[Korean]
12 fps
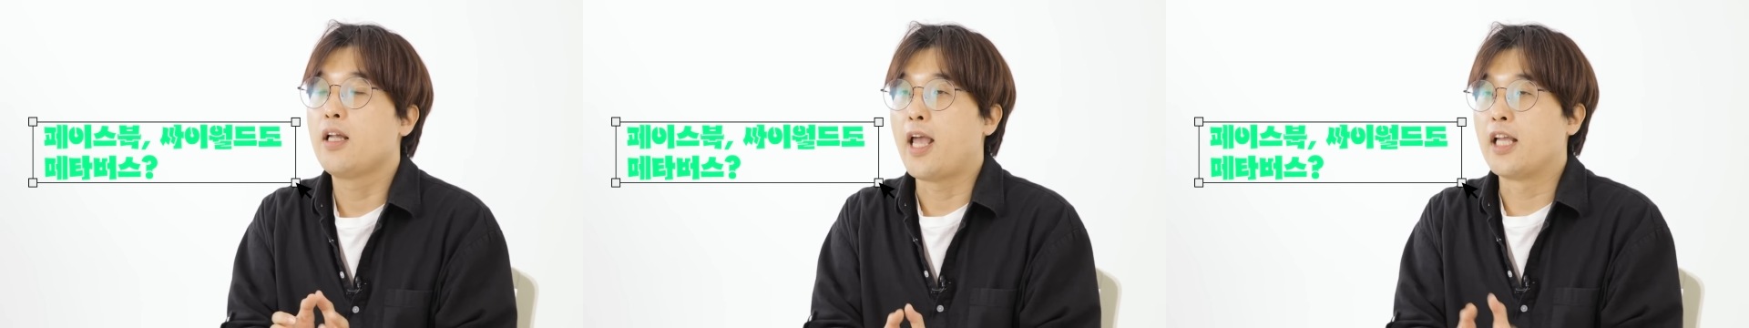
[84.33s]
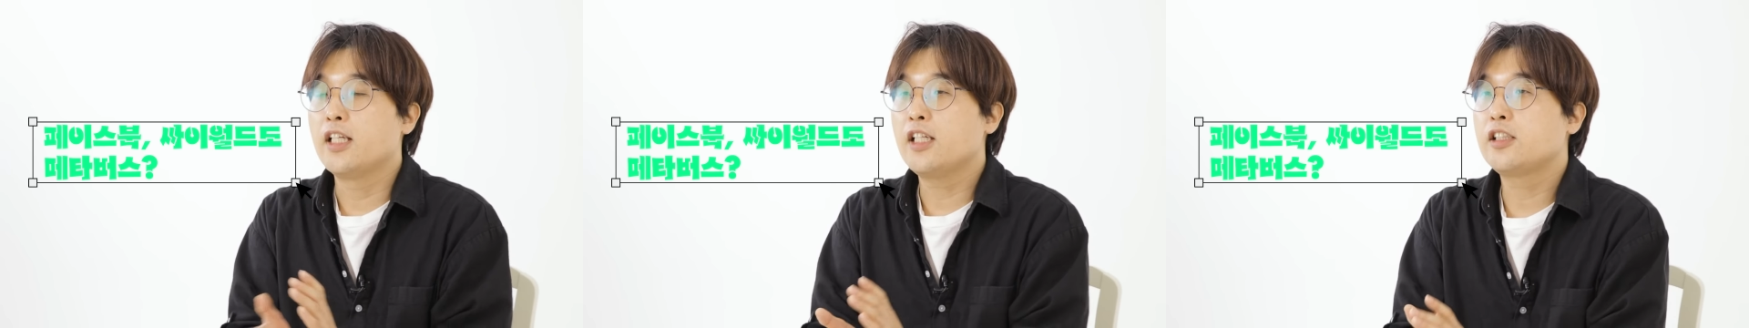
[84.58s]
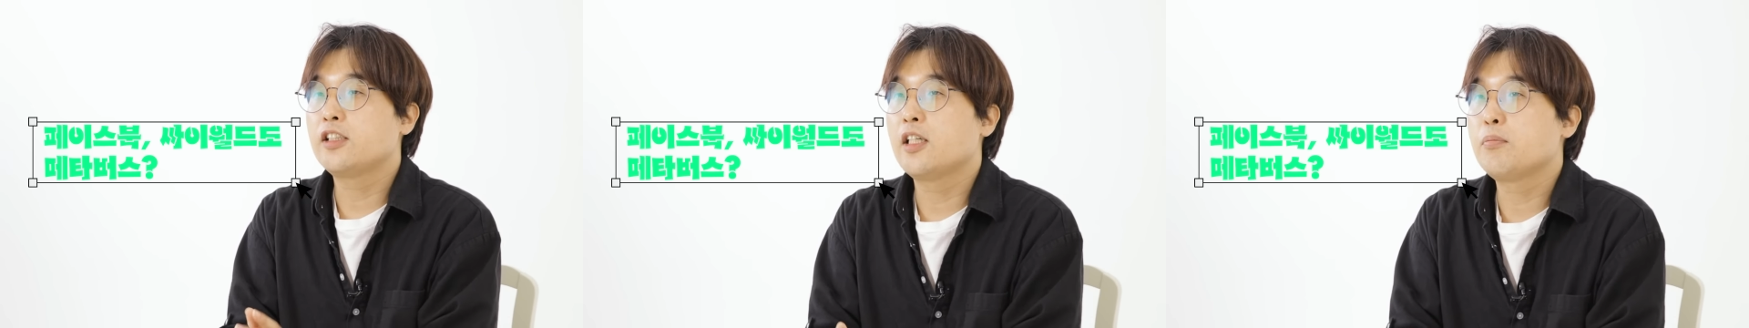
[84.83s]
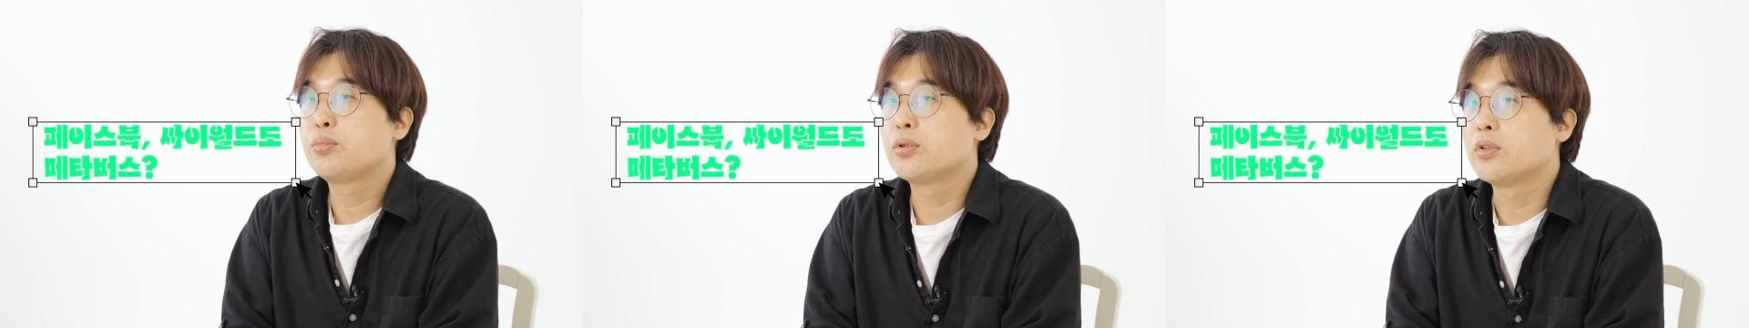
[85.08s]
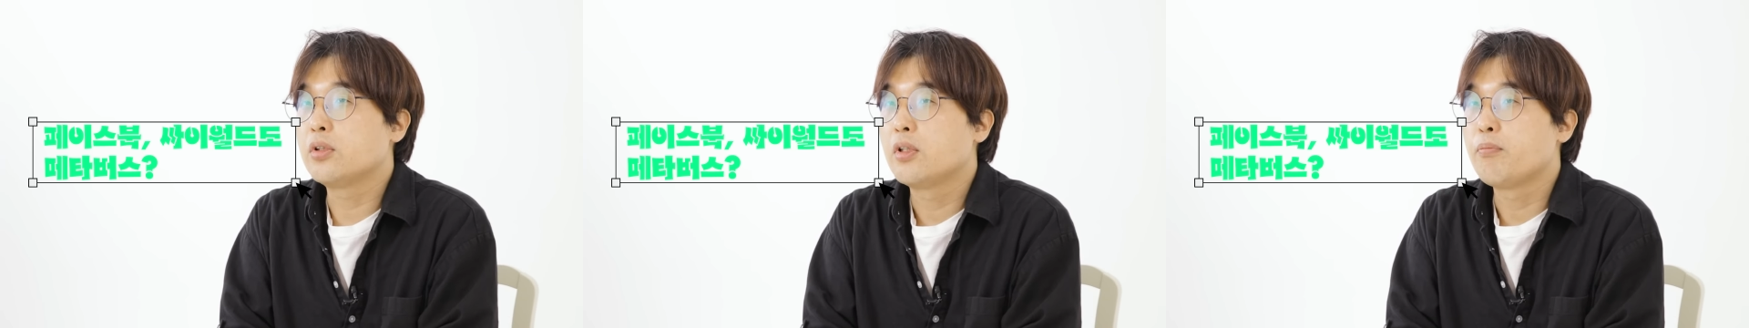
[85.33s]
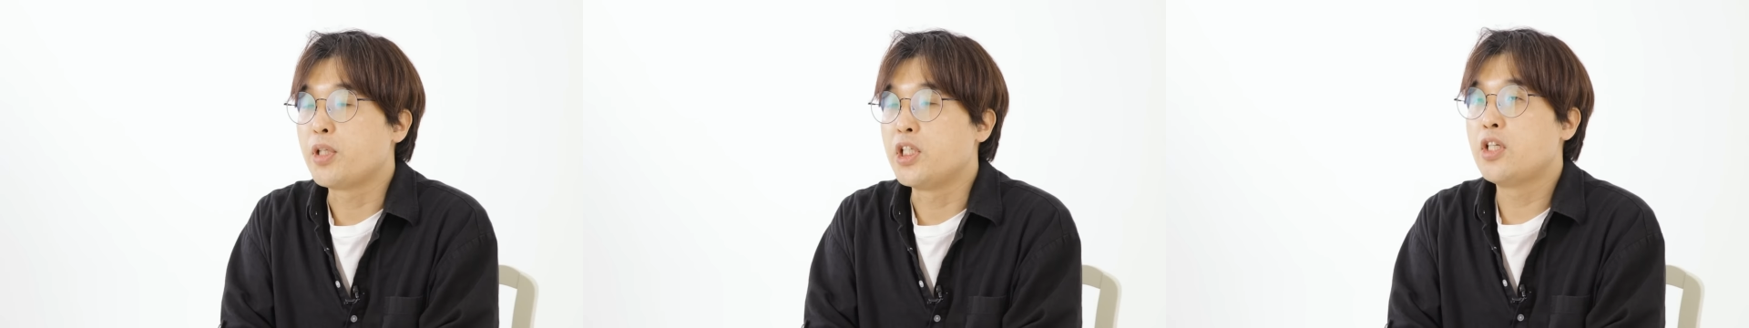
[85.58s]
ASF
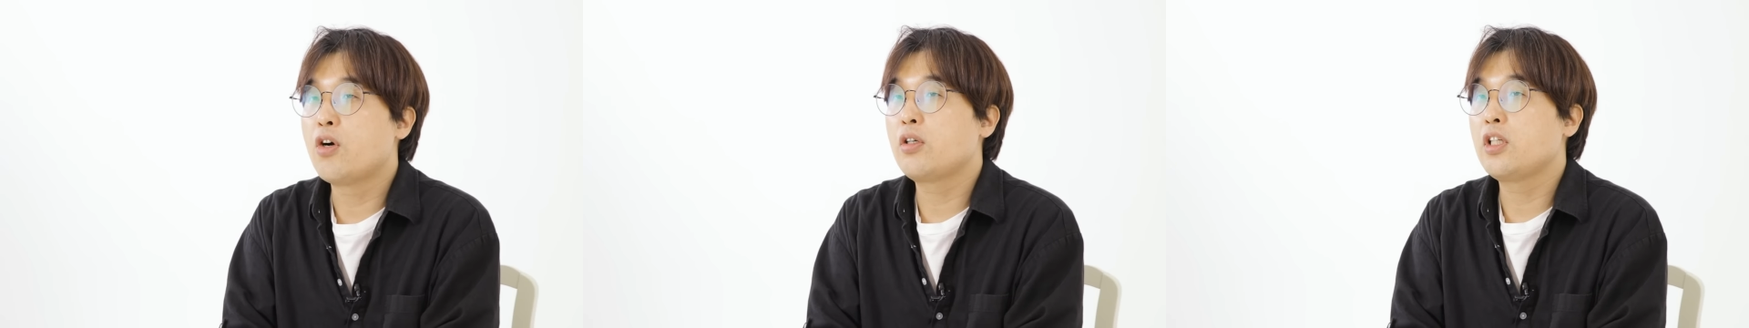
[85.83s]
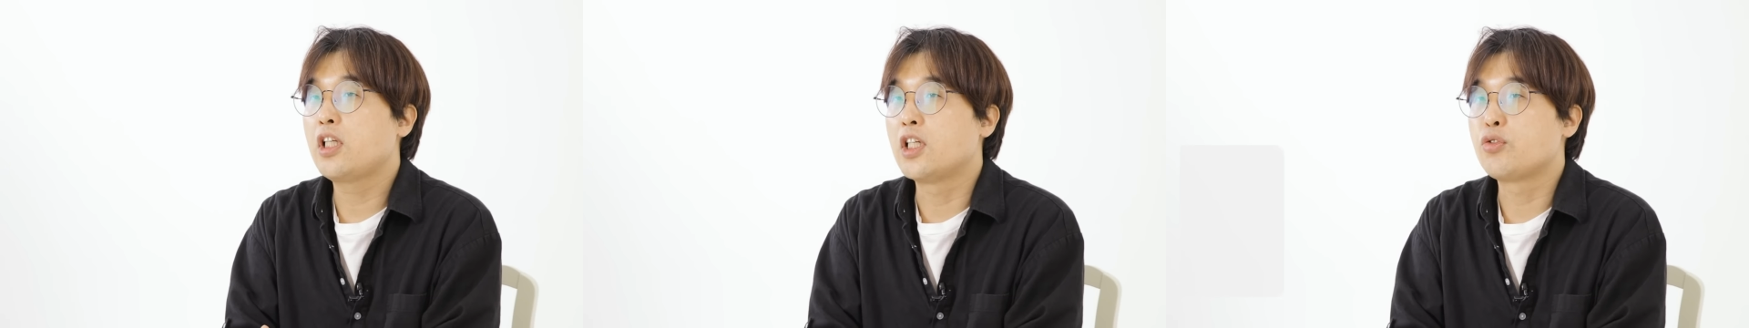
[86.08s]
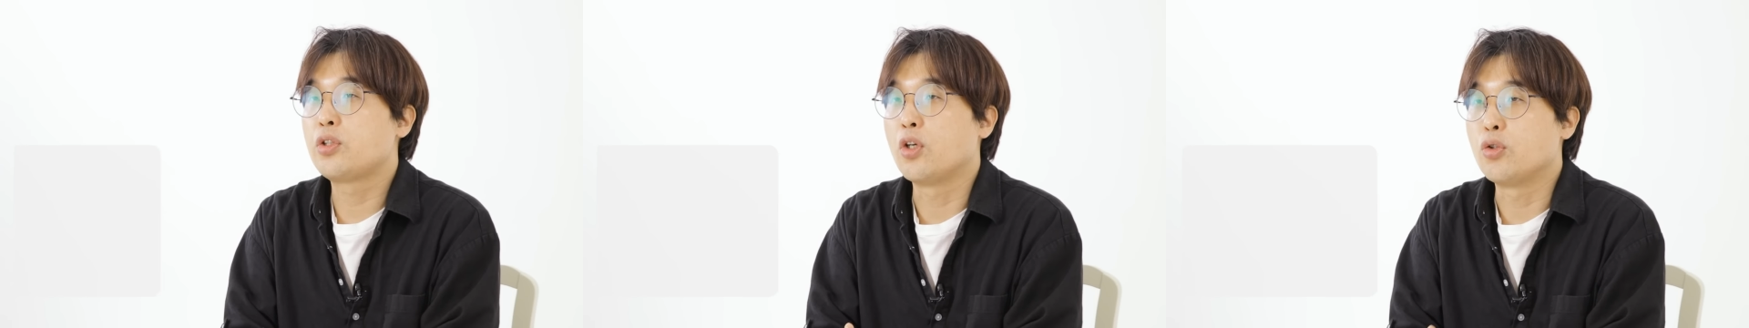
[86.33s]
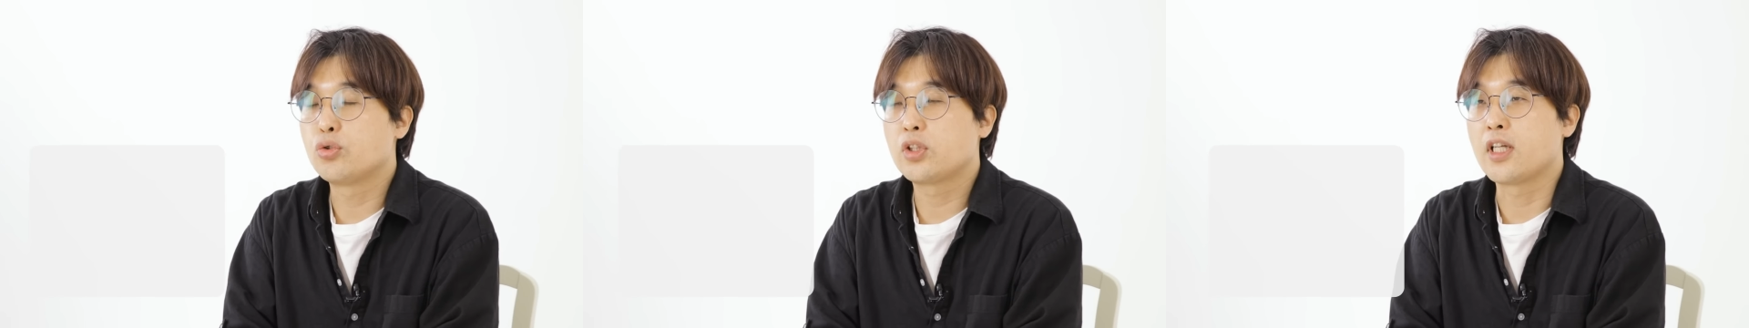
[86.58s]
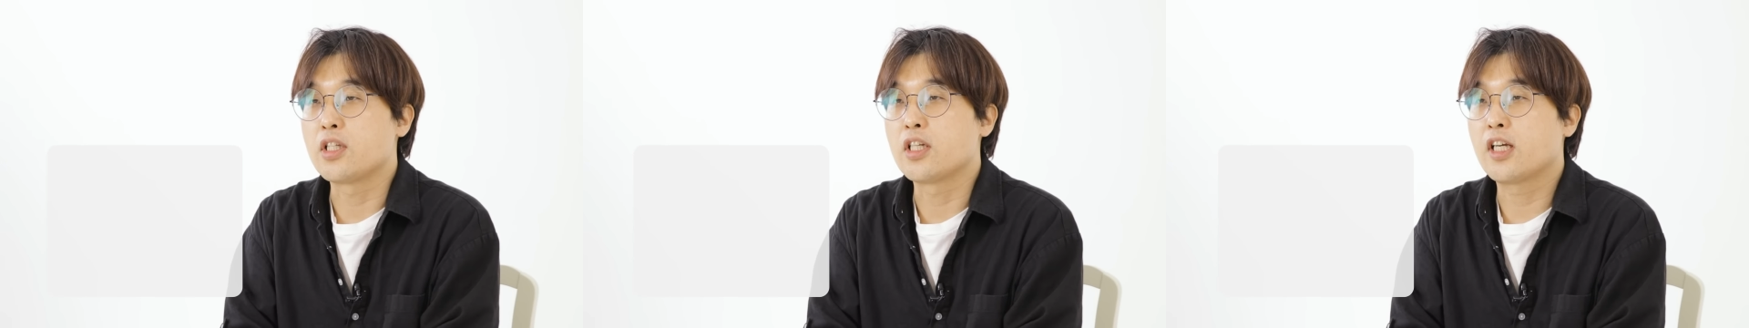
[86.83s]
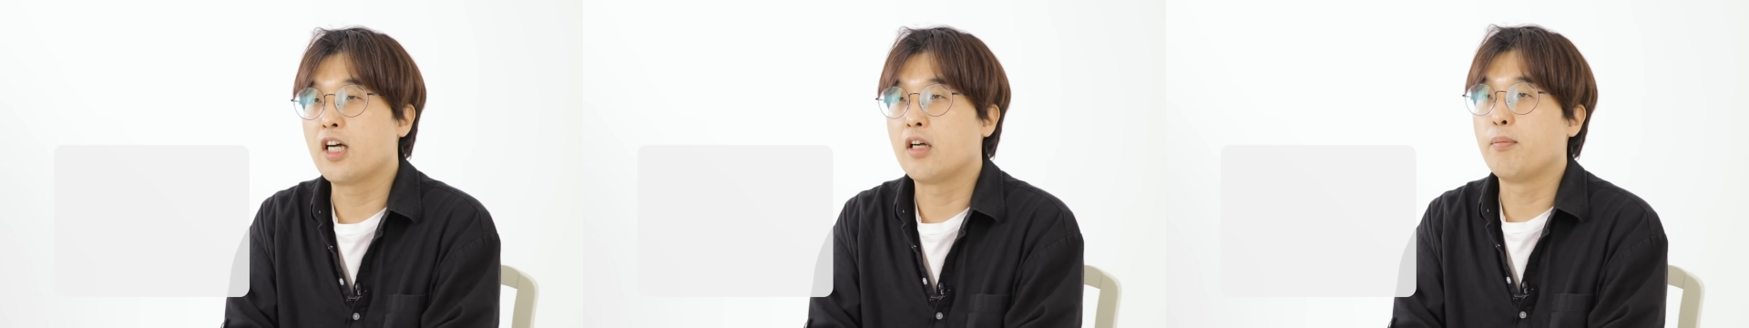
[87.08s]
비영리 기술
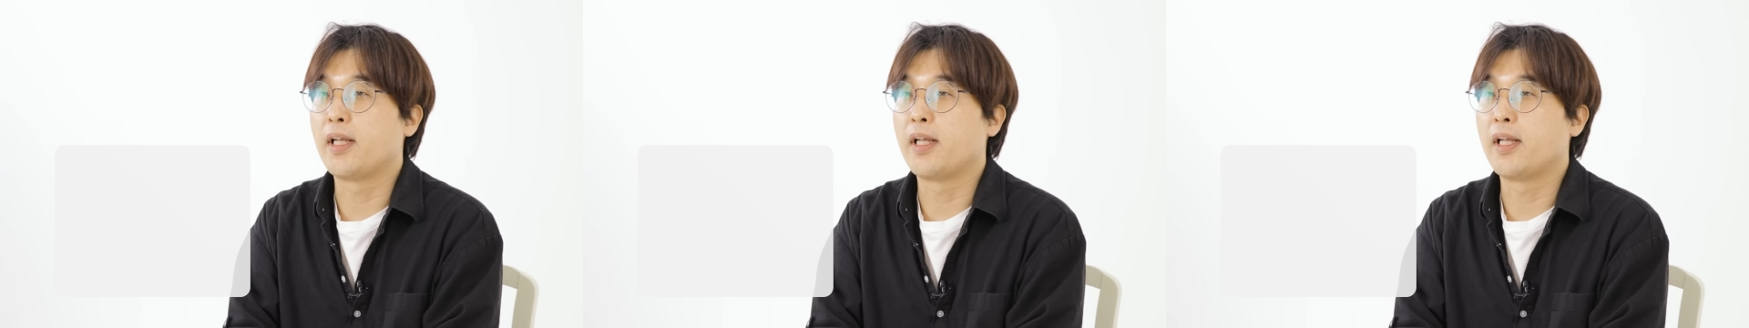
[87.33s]
연구단체가